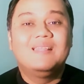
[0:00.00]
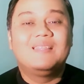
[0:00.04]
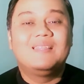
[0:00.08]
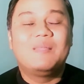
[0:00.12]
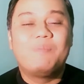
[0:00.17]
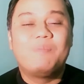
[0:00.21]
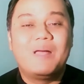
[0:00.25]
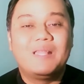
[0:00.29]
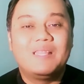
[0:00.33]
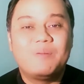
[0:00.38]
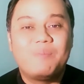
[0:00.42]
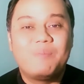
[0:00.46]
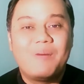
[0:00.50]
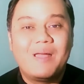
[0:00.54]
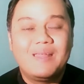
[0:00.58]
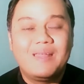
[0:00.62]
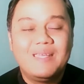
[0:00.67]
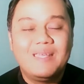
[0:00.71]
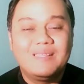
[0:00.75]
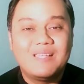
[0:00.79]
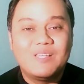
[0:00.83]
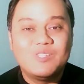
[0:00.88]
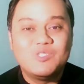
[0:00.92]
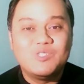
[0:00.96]
teman-teman
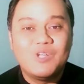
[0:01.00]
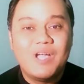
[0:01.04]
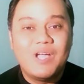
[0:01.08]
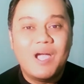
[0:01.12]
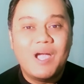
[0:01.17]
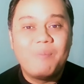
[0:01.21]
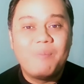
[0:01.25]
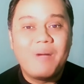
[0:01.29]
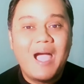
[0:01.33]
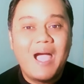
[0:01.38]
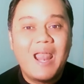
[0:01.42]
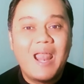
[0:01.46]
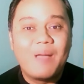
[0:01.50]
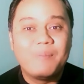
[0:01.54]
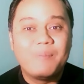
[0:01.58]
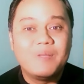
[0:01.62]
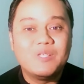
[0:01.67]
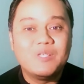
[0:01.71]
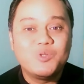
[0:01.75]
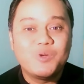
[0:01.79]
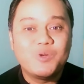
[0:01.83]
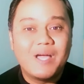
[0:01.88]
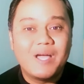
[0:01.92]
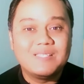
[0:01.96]
kita juga mengalami
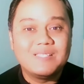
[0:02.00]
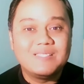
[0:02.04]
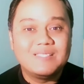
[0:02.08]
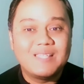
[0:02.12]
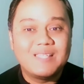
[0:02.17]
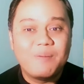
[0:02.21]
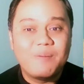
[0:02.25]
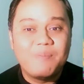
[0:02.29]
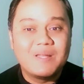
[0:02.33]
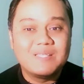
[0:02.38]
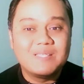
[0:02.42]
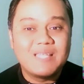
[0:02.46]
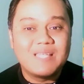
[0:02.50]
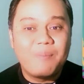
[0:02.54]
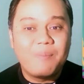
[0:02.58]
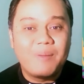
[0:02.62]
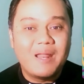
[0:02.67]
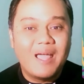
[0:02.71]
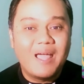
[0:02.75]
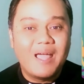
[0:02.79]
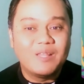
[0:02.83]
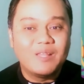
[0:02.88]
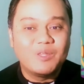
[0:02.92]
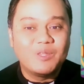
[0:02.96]
sukacita bersama
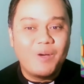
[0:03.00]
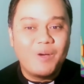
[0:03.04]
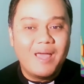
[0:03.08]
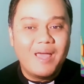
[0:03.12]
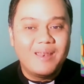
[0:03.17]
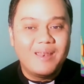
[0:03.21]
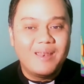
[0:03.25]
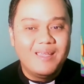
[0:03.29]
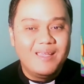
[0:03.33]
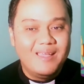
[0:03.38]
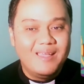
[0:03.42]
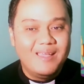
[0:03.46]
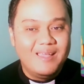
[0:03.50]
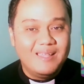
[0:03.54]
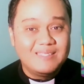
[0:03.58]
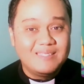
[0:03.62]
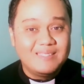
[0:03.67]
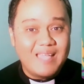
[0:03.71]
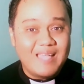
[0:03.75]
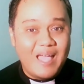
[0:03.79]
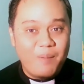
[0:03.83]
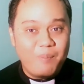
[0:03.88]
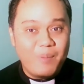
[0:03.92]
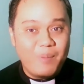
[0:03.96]
dengan Tuhan.
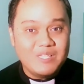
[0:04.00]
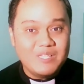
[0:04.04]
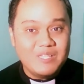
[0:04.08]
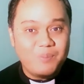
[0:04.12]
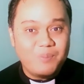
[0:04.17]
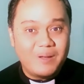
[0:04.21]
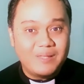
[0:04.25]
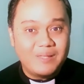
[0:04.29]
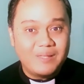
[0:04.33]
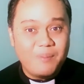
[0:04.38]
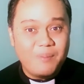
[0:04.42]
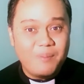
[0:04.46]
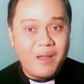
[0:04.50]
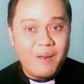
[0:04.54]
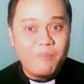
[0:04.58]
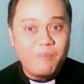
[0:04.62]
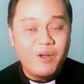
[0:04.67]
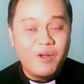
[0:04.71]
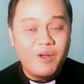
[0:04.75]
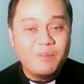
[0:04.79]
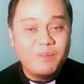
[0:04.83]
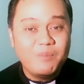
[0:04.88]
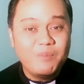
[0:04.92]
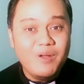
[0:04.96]
Sama seperti para
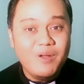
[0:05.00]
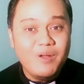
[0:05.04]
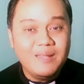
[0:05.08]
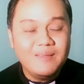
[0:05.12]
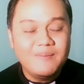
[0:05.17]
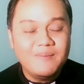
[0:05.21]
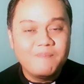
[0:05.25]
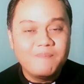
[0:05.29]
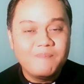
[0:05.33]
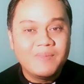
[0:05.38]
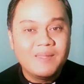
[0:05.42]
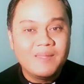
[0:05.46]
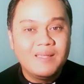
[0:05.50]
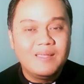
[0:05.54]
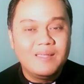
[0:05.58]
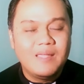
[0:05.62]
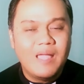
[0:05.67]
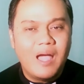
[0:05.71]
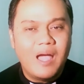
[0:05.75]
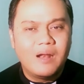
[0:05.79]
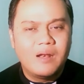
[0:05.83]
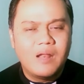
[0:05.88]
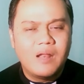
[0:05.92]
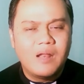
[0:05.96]
murid-murid
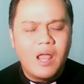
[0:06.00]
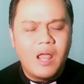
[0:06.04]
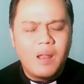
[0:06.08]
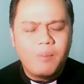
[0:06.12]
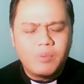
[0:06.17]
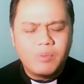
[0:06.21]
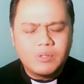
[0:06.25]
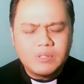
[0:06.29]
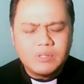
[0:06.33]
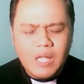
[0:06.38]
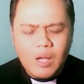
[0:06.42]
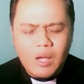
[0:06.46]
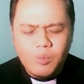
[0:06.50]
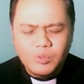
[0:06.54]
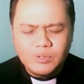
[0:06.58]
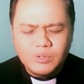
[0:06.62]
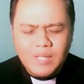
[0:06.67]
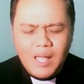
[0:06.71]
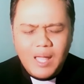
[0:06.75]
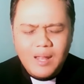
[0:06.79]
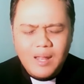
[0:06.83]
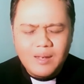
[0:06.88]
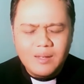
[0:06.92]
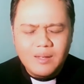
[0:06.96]
yang dalam
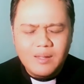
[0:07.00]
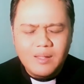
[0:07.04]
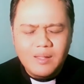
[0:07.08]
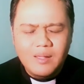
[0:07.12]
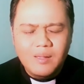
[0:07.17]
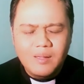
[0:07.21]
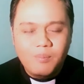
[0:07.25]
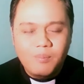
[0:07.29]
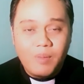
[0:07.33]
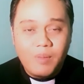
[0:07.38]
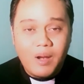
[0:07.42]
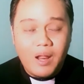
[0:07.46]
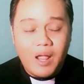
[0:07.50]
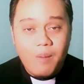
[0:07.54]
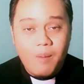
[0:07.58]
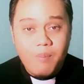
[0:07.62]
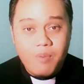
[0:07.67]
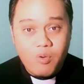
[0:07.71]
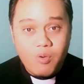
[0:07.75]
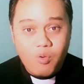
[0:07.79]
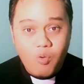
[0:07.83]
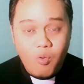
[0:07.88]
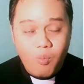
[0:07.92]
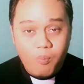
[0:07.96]
ketakutan mereka
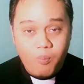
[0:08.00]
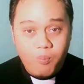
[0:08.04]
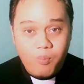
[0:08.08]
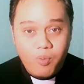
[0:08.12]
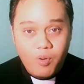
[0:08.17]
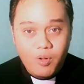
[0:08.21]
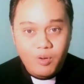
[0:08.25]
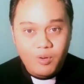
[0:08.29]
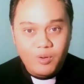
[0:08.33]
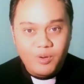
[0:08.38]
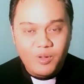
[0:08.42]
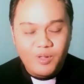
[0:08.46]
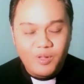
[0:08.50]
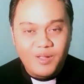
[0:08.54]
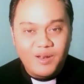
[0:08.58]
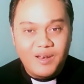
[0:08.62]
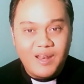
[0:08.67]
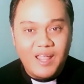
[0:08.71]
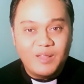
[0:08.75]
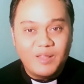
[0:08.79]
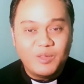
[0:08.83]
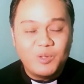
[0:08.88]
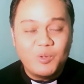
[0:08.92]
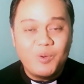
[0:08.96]
berkumpul
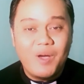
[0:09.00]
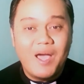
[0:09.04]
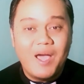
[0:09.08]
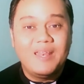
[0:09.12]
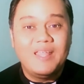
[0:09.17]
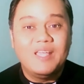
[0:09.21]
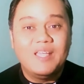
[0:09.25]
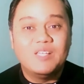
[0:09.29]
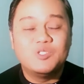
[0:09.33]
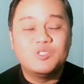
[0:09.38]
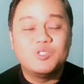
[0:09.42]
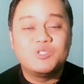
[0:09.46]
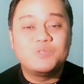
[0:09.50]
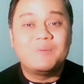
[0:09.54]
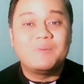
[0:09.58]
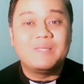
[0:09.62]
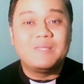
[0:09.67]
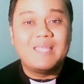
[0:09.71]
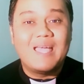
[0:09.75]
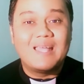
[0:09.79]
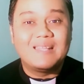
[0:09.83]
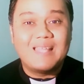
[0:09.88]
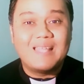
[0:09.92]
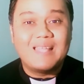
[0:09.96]
dan Tuhan Yesus
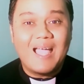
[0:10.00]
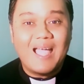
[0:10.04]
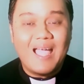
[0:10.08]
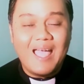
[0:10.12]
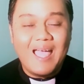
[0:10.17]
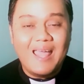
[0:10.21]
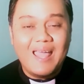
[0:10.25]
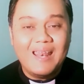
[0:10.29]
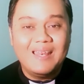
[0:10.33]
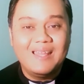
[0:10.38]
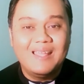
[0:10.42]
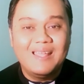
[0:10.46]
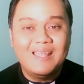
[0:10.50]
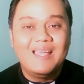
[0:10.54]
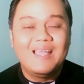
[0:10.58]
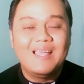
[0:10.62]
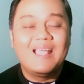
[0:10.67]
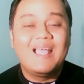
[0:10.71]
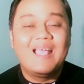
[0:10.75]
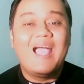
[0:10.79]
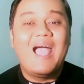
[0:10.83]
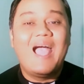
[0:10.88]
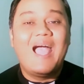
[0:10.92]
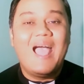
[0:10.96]
menyatakan
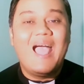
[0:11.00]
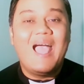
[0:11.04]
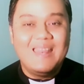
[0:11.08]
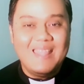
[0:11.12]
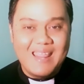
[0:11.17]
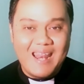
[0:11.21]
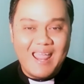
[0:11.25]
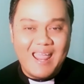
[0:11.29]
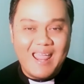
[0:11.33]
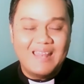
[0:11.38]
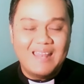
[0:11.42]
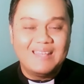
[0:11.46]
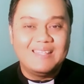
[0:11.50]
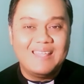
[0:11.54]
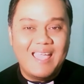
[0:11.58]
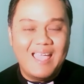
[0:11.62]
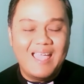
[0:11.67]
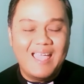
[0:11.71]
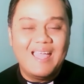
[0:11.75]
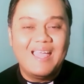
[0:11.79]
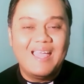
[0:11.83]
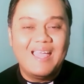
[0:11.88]
kehadirannya.